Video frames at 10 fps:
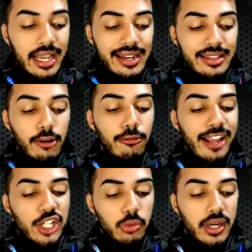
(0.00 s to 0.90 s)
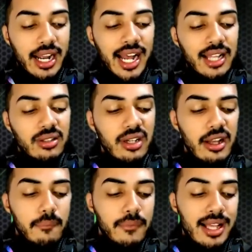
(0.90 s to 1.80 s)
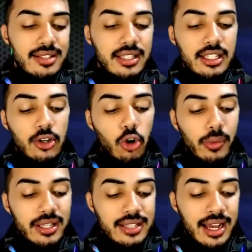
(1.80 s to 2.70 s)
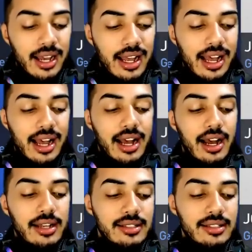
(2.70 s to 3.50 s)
Ele não vende no mercado, mas assim que começar a